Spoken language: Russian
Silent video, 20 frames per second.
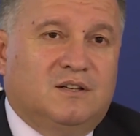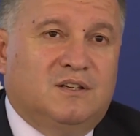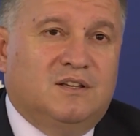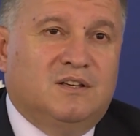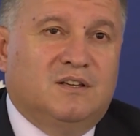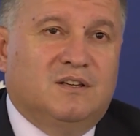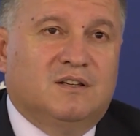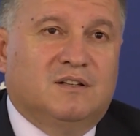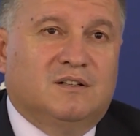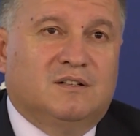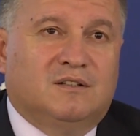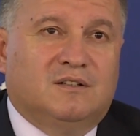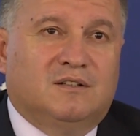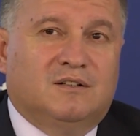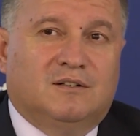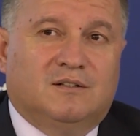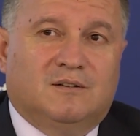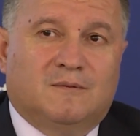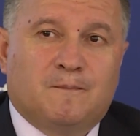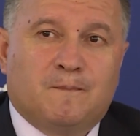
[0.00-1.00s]
и
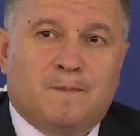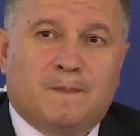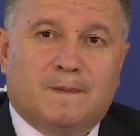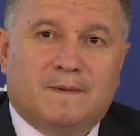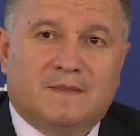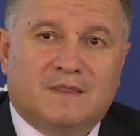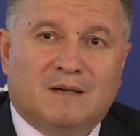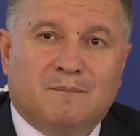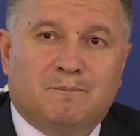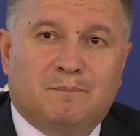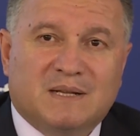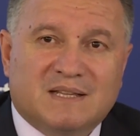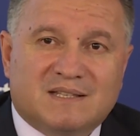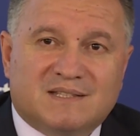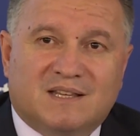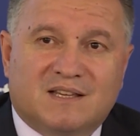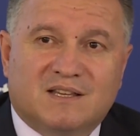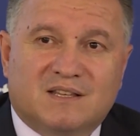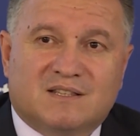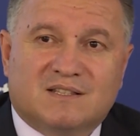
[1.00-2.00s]
нам
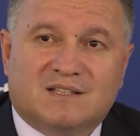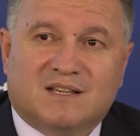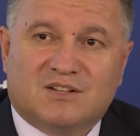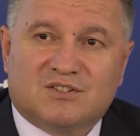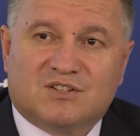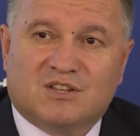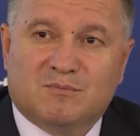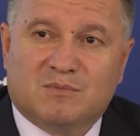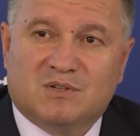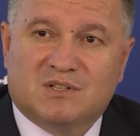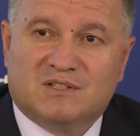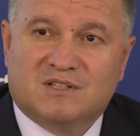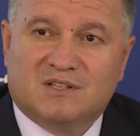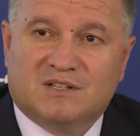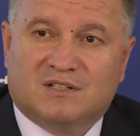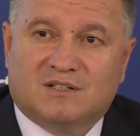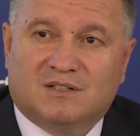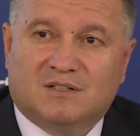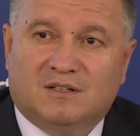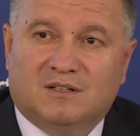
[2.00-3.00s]
предстоит с каждым из
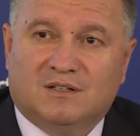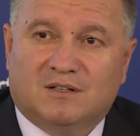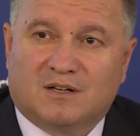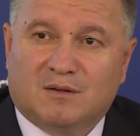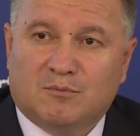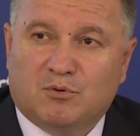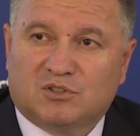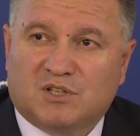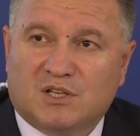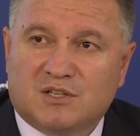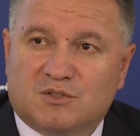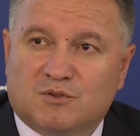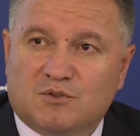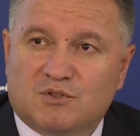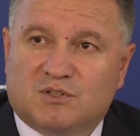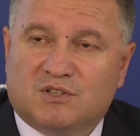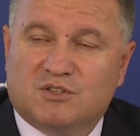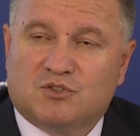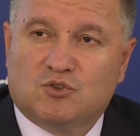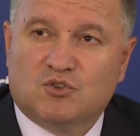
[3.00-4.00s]
них работать с
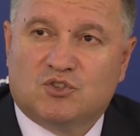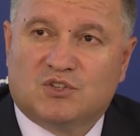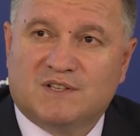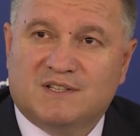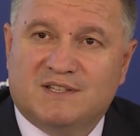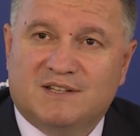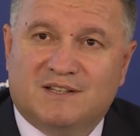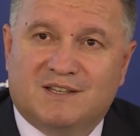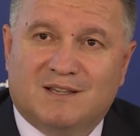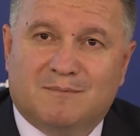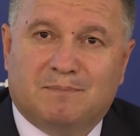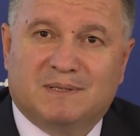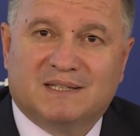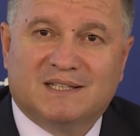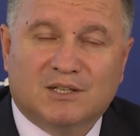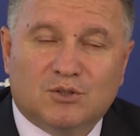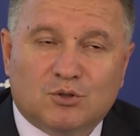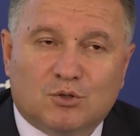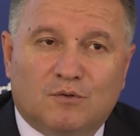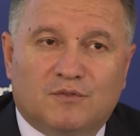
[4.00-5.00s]
точки, с точки зрения
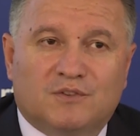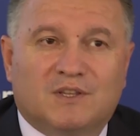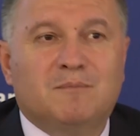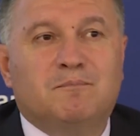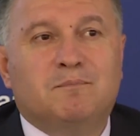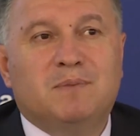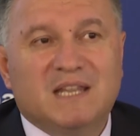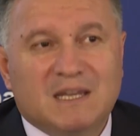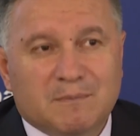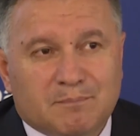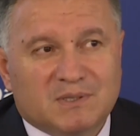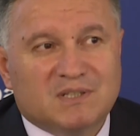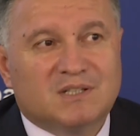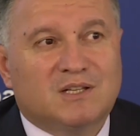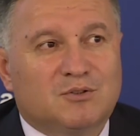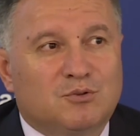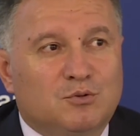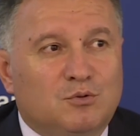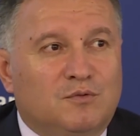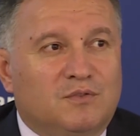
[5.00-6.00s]
подготовки,
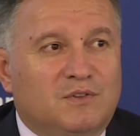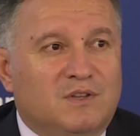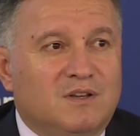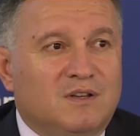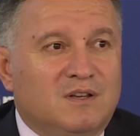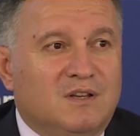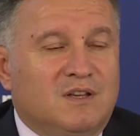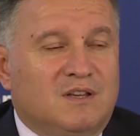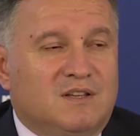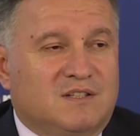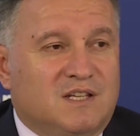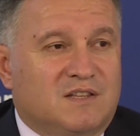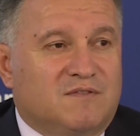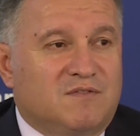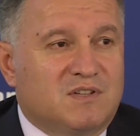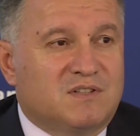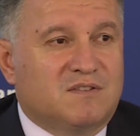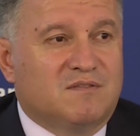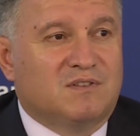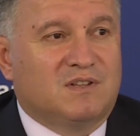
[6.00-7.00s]
переподготовки.
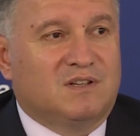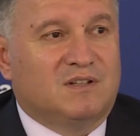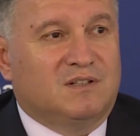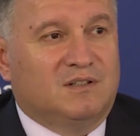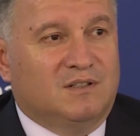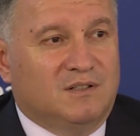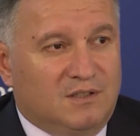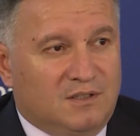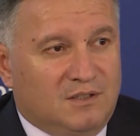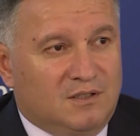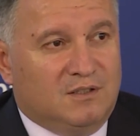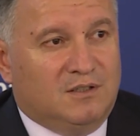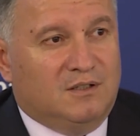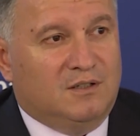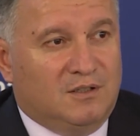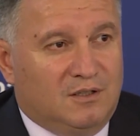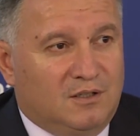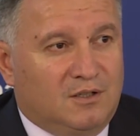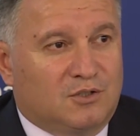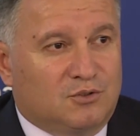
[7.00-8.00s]
Соответственно,
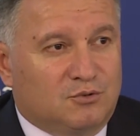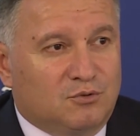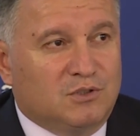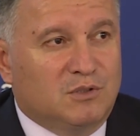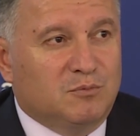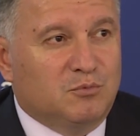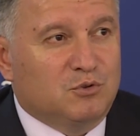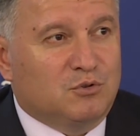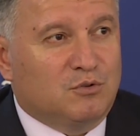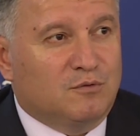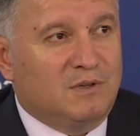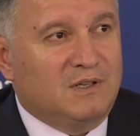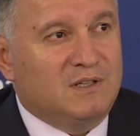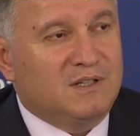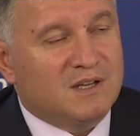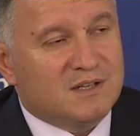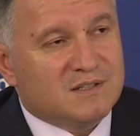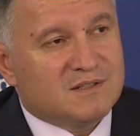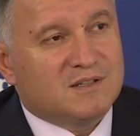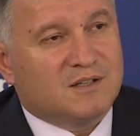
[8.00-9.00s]
кто-то будет
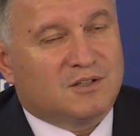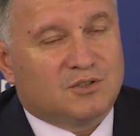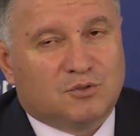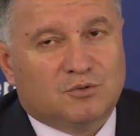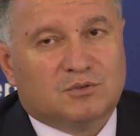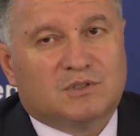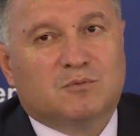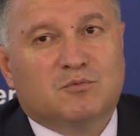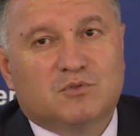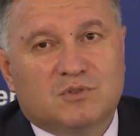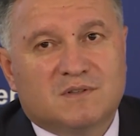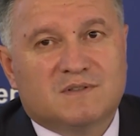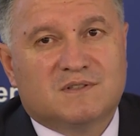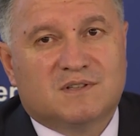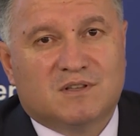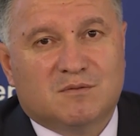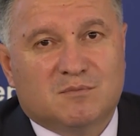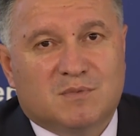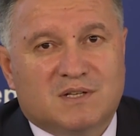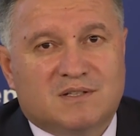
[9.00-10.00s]
увольняться, кто-то будет
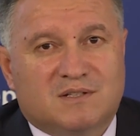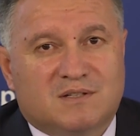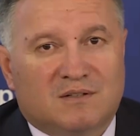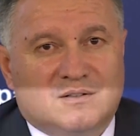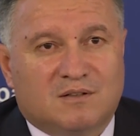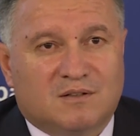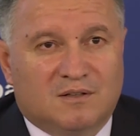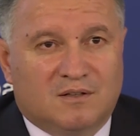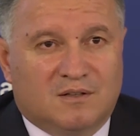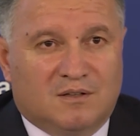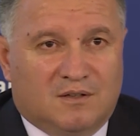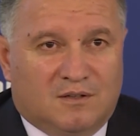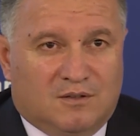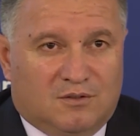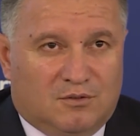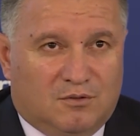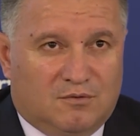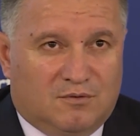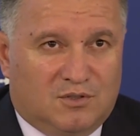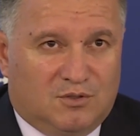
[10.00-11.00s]
занимать
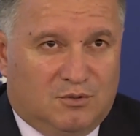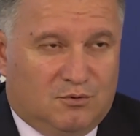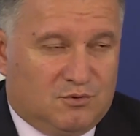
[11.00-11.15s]
новые